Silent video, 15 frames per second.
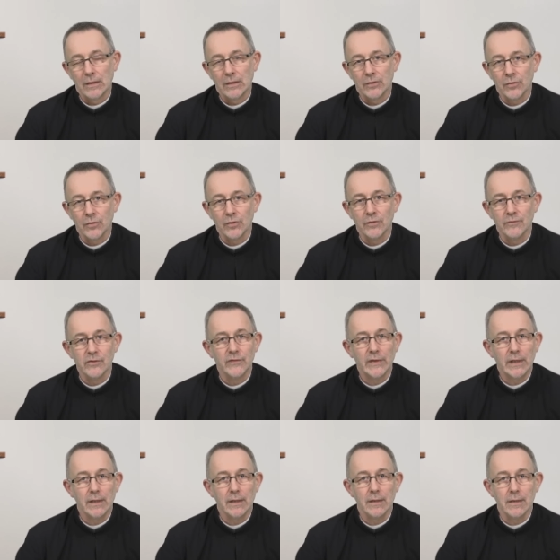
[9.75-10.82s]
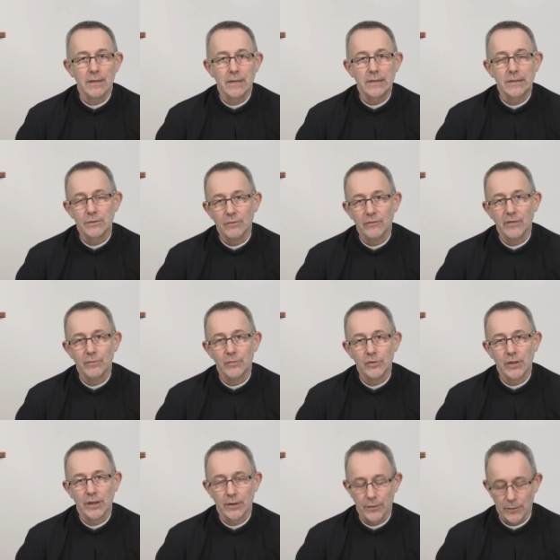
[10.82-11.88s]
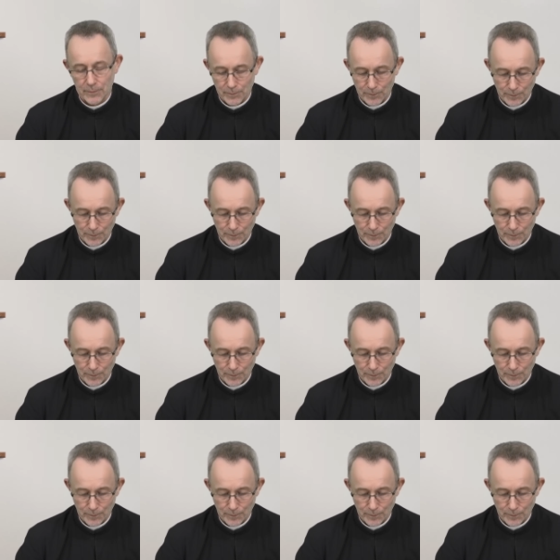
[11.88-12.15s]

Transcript: drogi w świetle Słowa Bożego.